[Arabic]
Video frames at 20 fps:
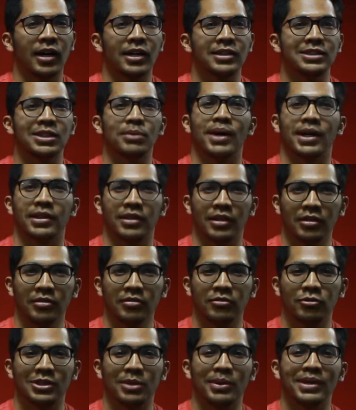جمعتنا
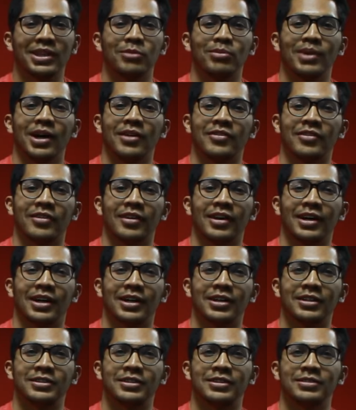وجمعتني بناس
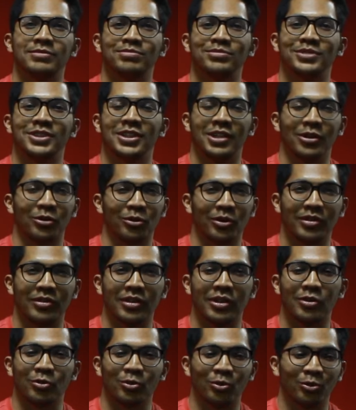جدا
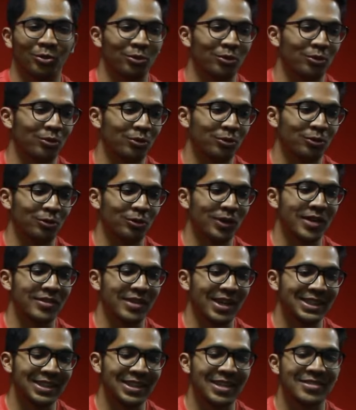كويسين وناس
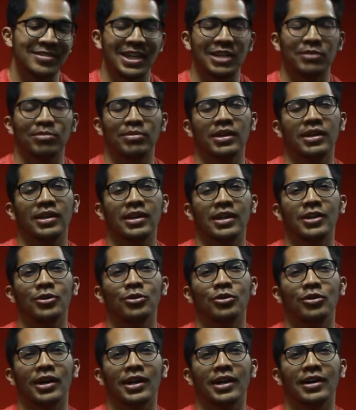انا جدا سعيد
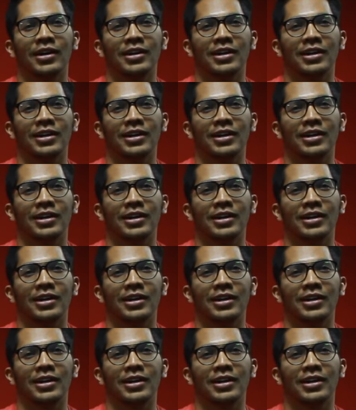بانه انا